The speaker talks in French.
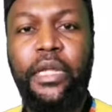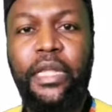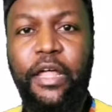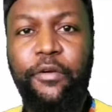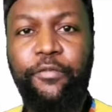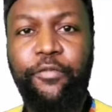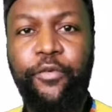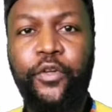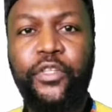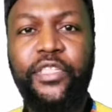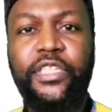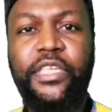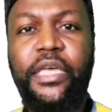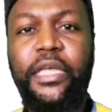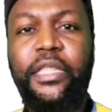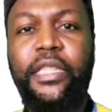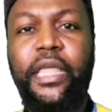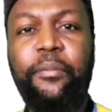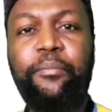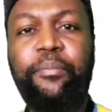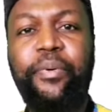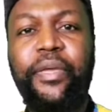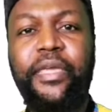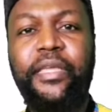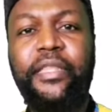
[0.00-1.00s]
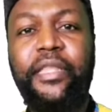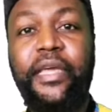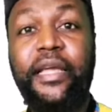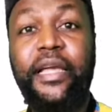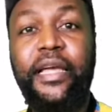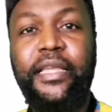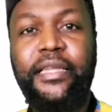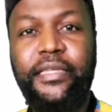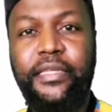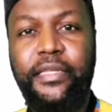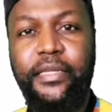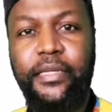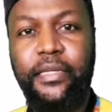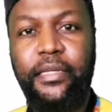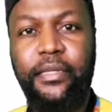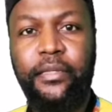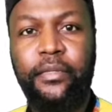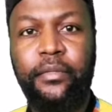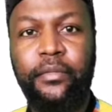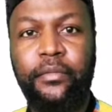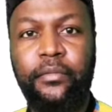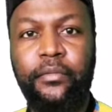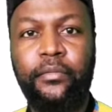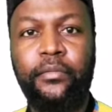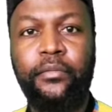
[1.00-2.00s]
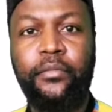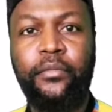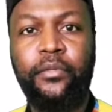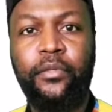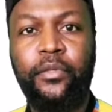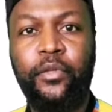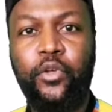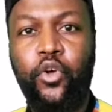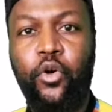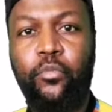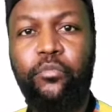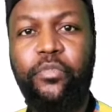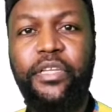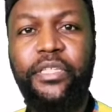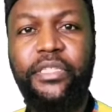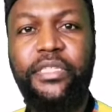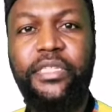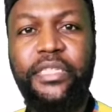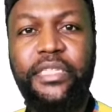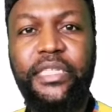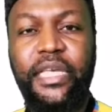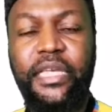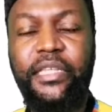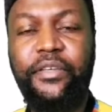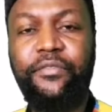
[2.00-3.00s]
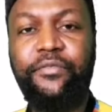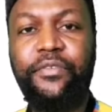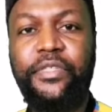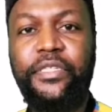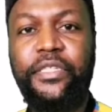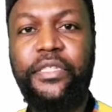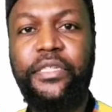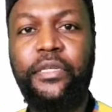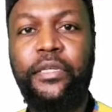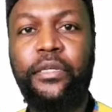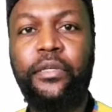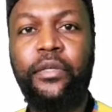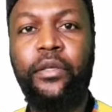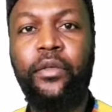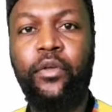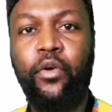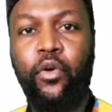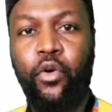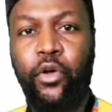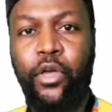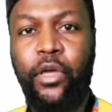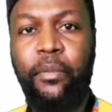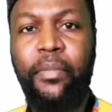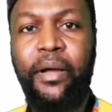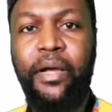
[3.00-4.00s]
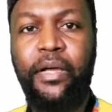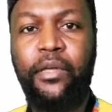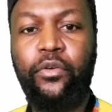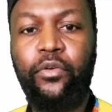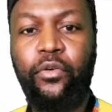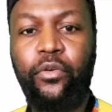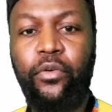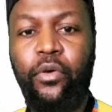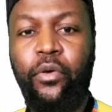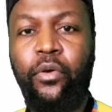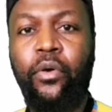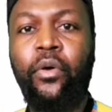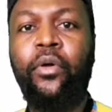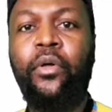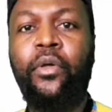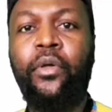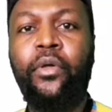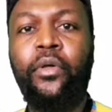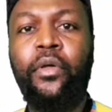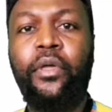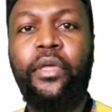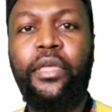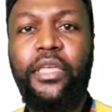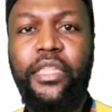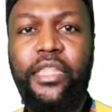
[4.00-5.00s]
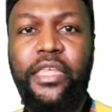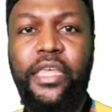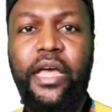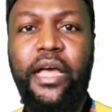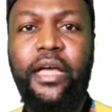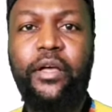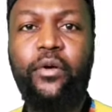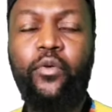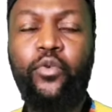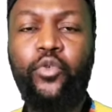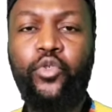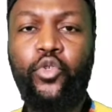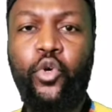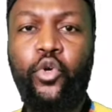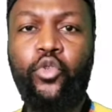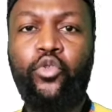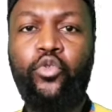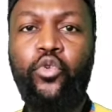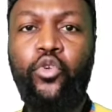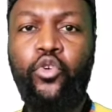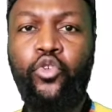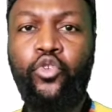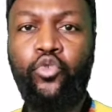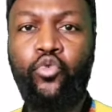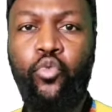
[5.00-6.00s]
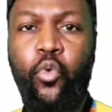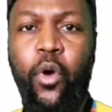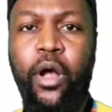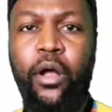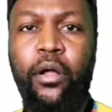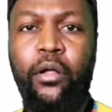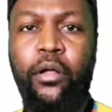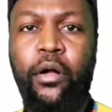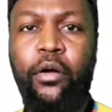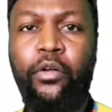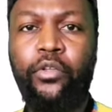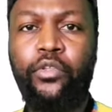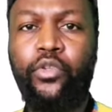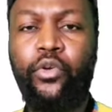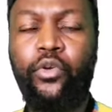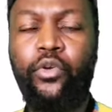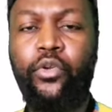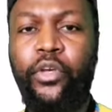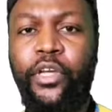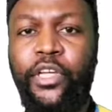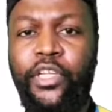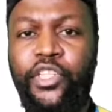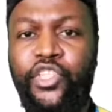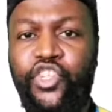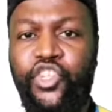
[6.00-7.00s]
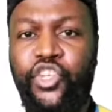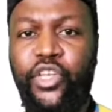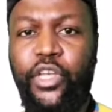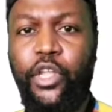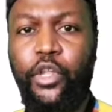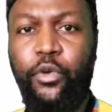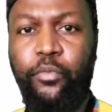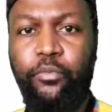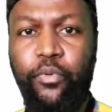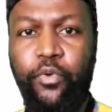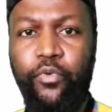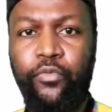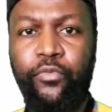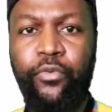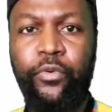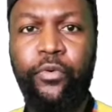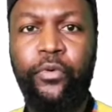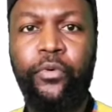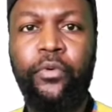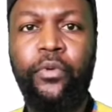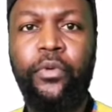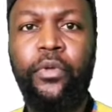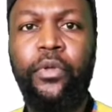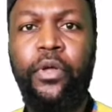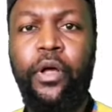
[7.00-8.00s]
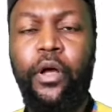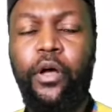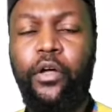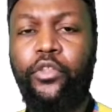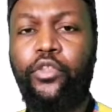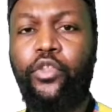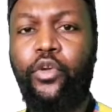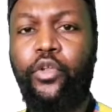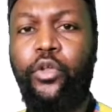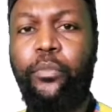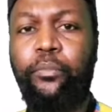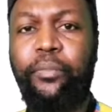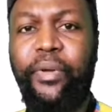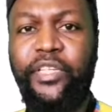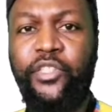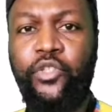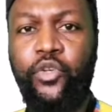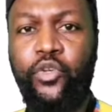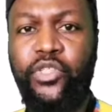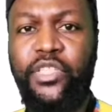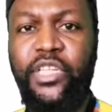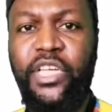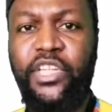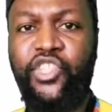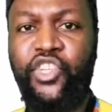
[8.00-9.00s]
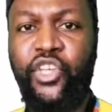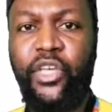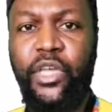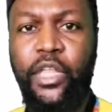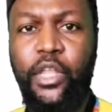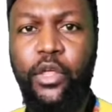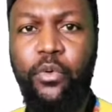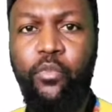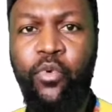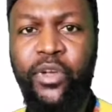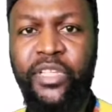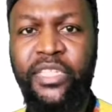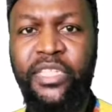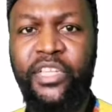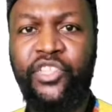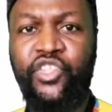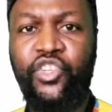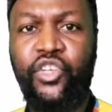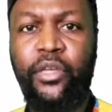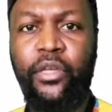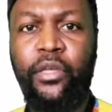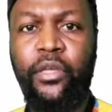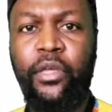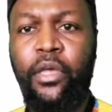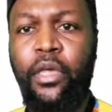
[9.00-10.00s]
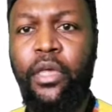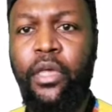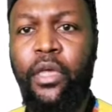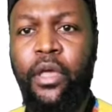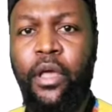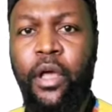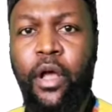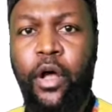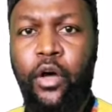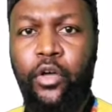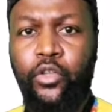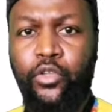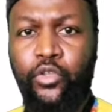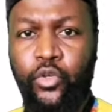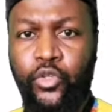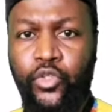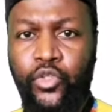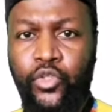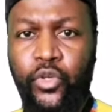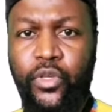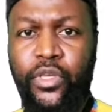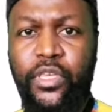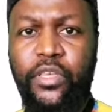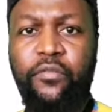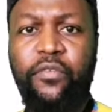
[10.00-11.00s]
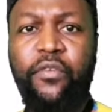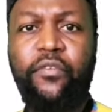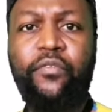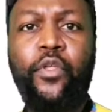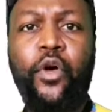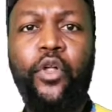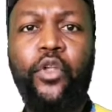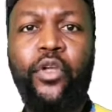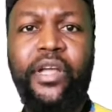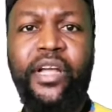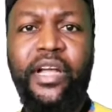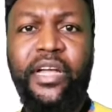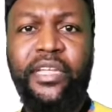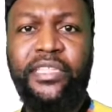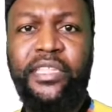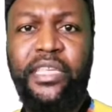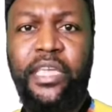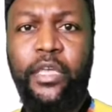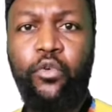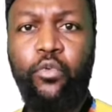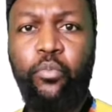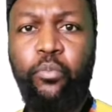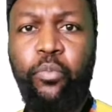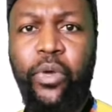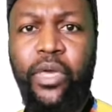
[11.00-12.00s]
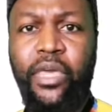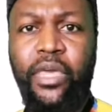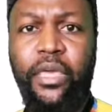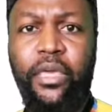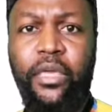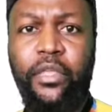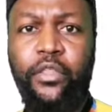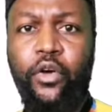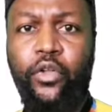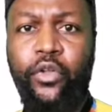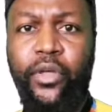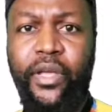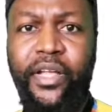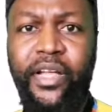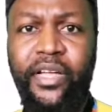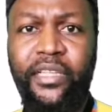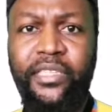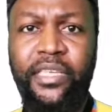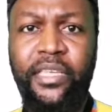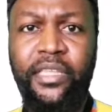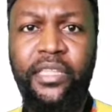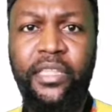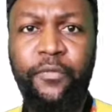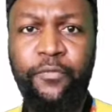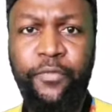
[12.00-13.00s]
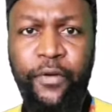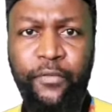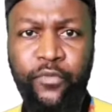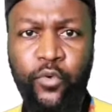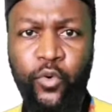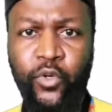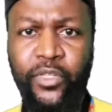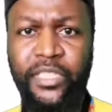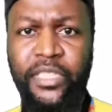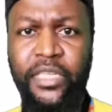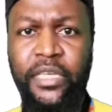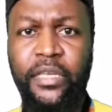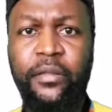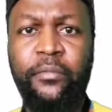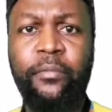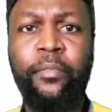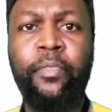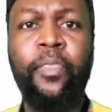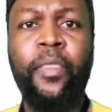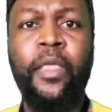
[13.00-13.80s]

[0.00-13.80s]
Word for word: la France qui est un pays d'égalité, comme le dit sa devise, on remarque qu'il y a aujourd'hui le choix entre les riches et les pauvres, entre les personnes âgées et les moins âgées, entre ceux qui vivent dans les quartiers huppés et dans les quartiers défavorisés,